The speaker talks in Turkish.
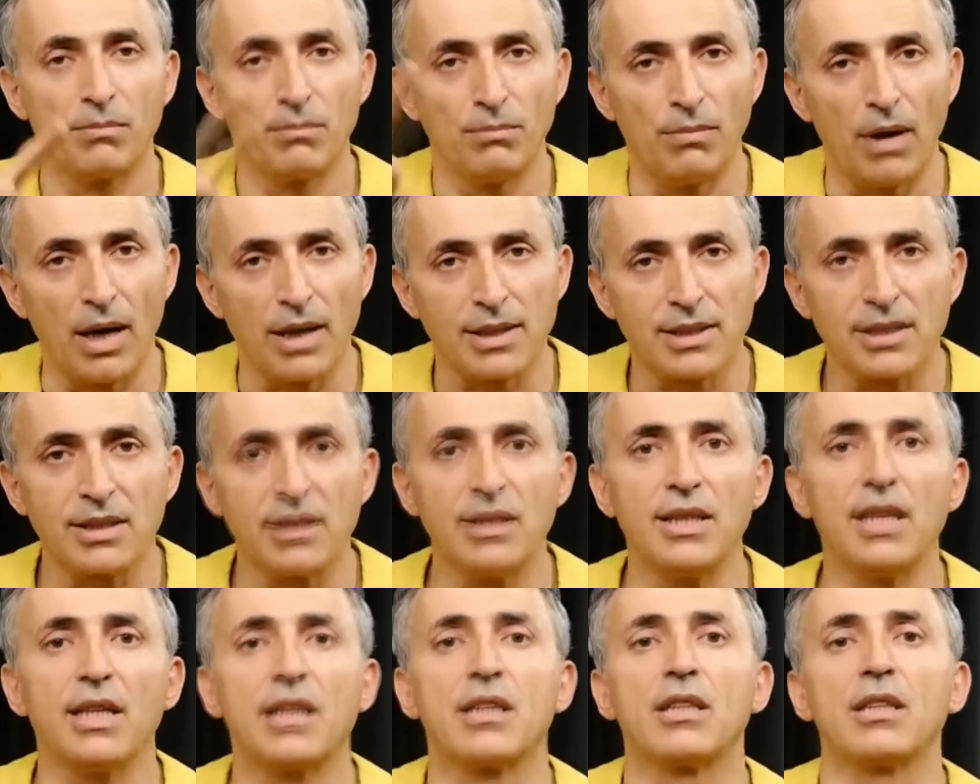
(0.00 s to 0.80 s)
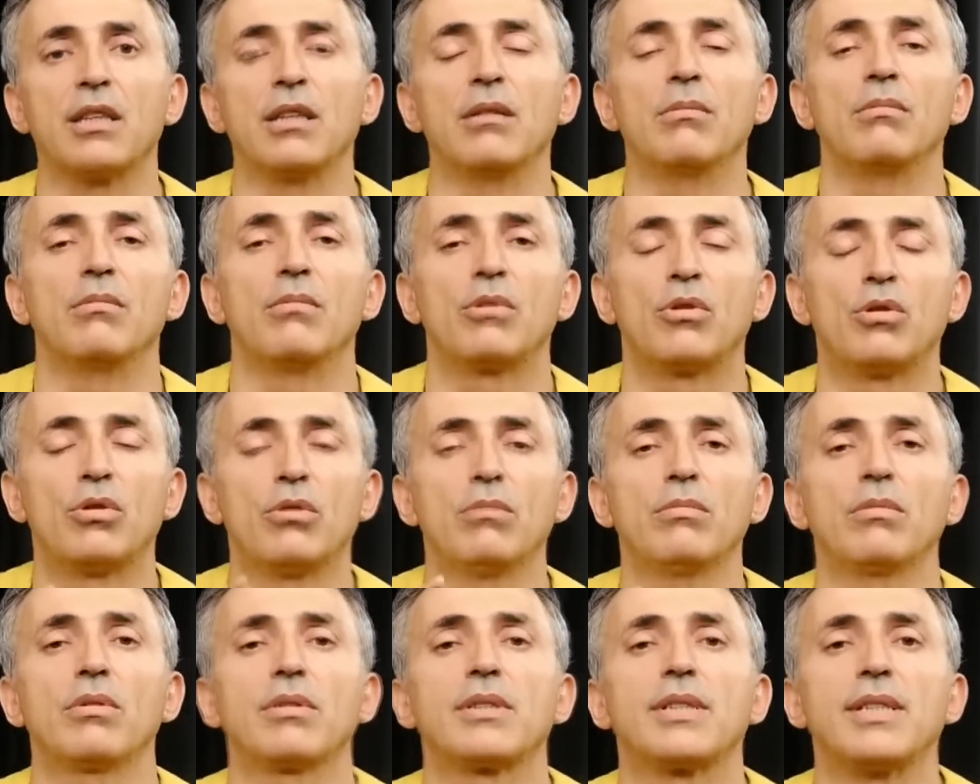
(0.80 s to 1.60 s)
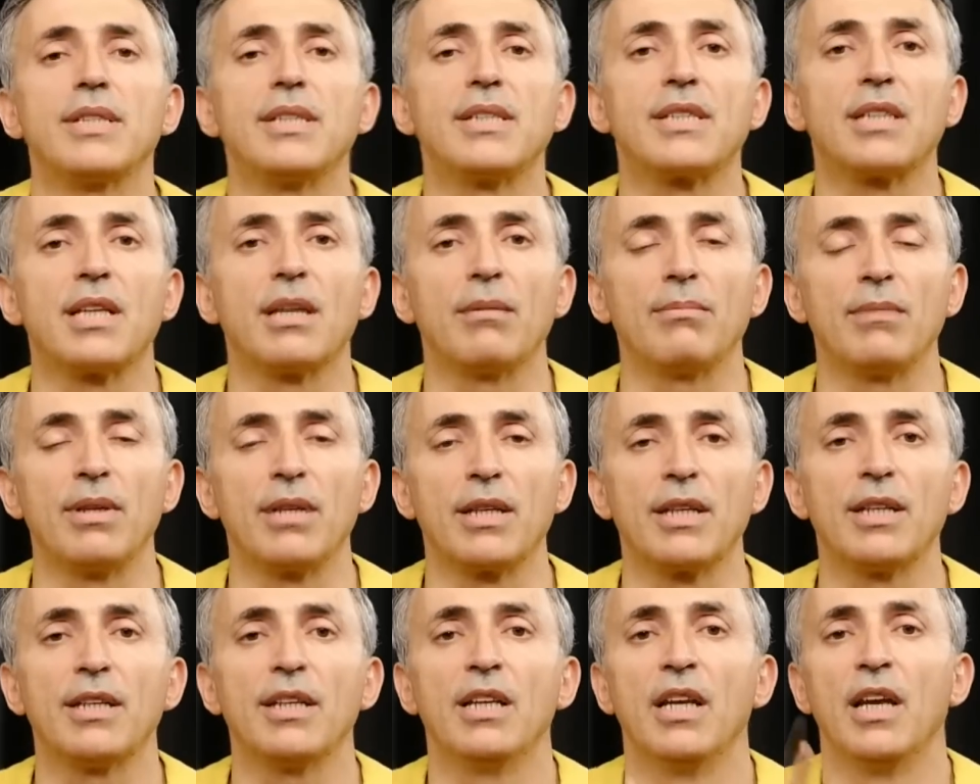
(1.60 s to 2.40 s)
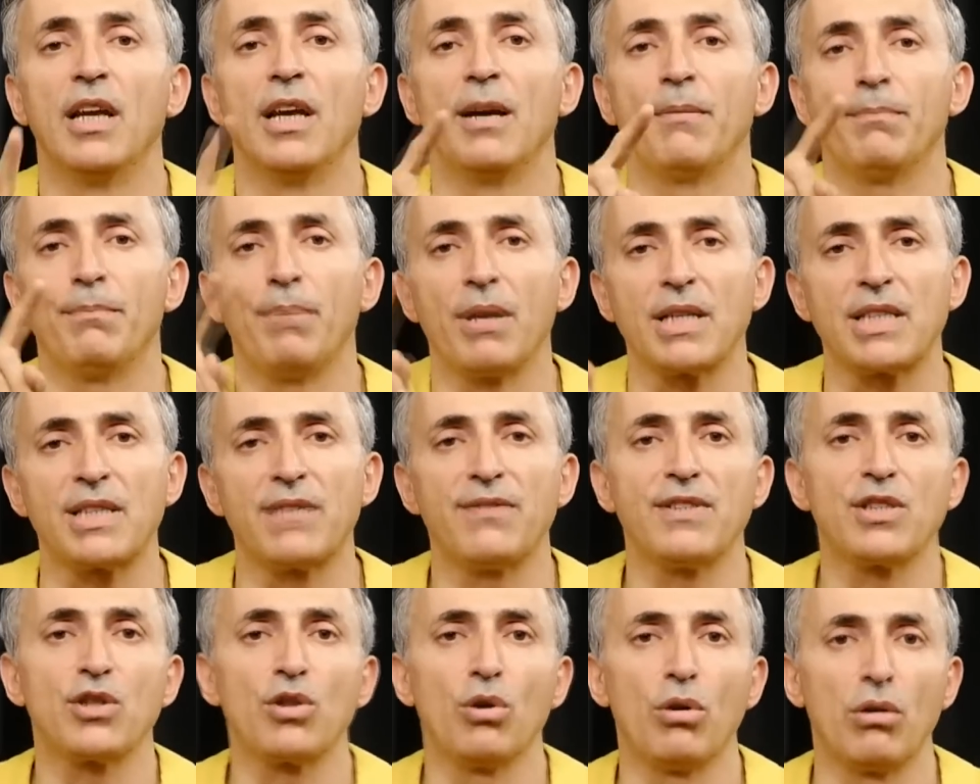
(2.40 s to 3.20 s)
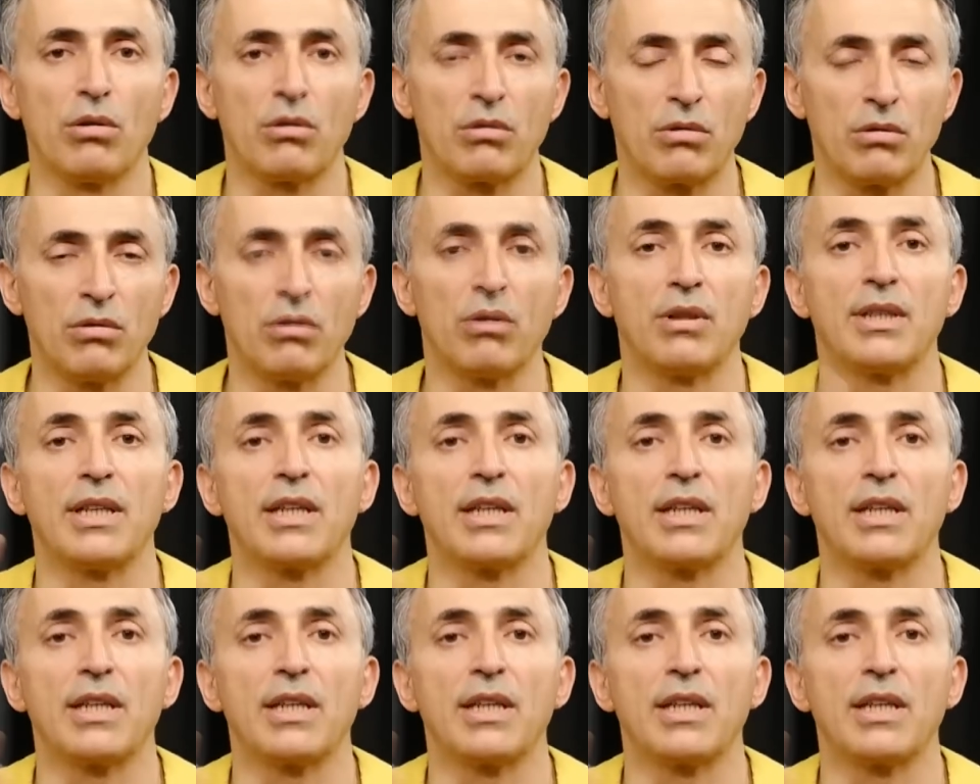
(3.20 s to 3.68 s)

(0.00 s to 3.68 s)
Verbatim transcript: Bahsin ettiğim tüm bu sistemlerin pasifize olduğu,